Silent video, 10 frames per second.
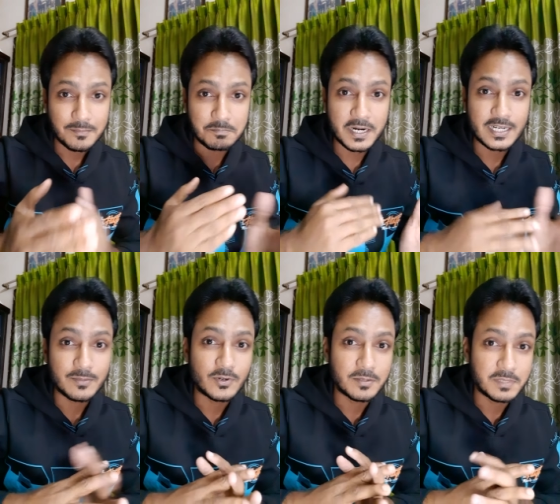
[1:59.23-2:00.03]
ব্যাটে
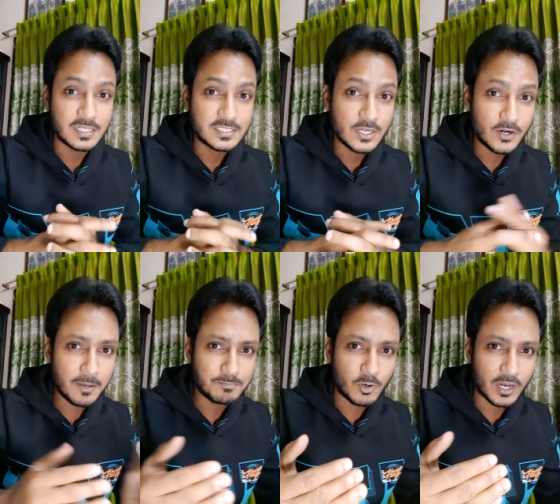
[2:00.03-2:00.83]
বলে মিল ছিল না
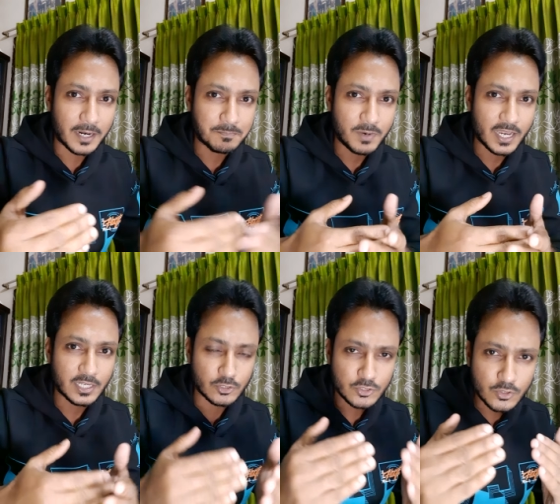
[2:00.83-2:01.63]
বলার
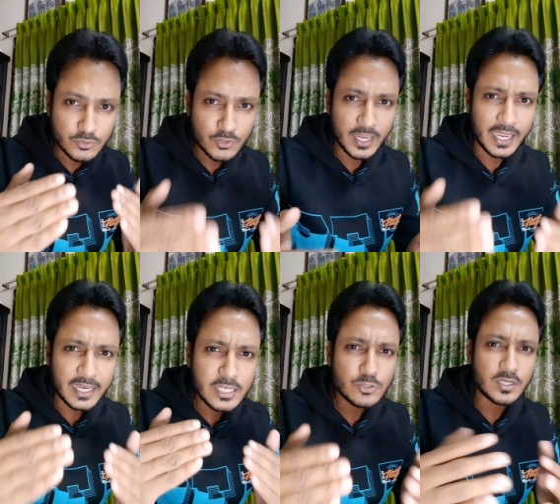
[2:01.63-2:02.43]
পায়ের সংযোগে
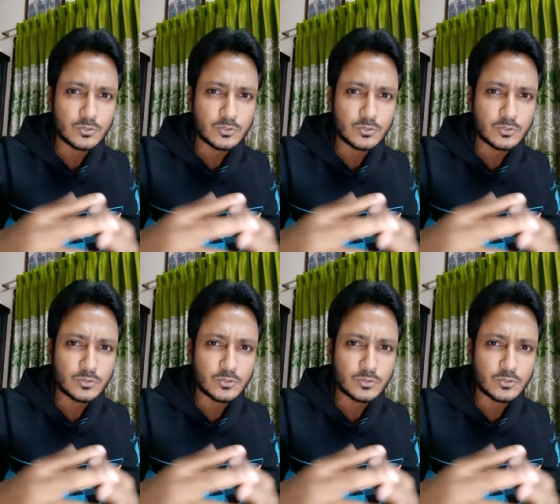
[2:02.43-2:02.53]
কিছুটা